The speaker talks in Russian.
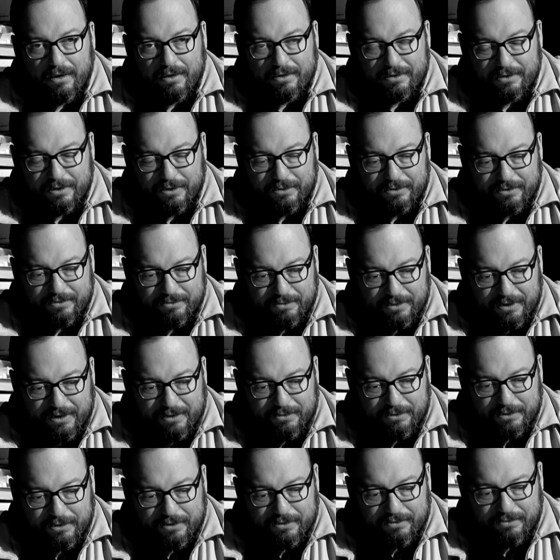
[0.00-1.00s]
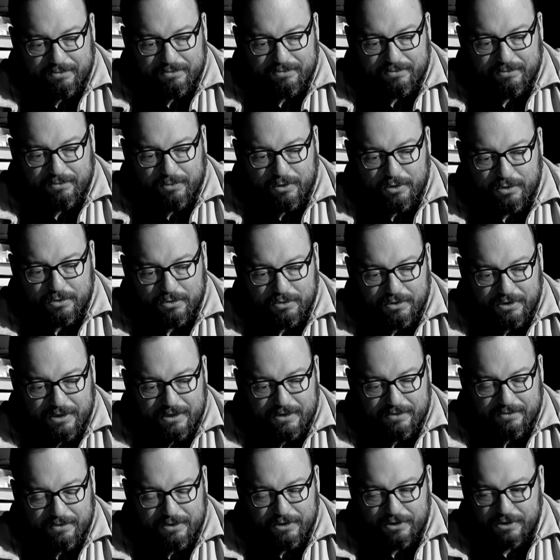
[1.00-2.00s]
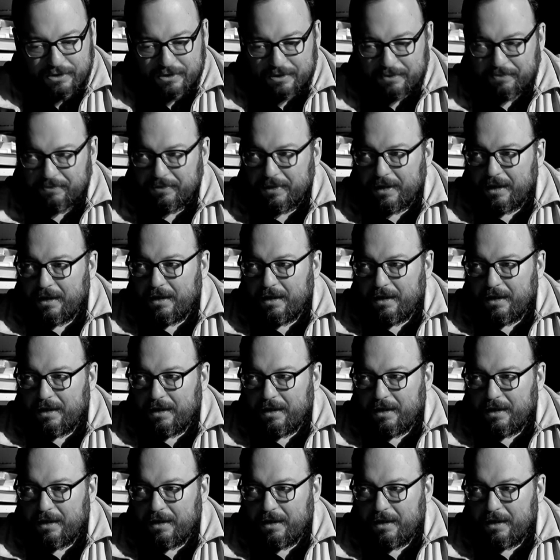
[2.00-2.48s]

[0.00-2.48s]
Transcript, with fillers: где он проработал большую часть своей жизни.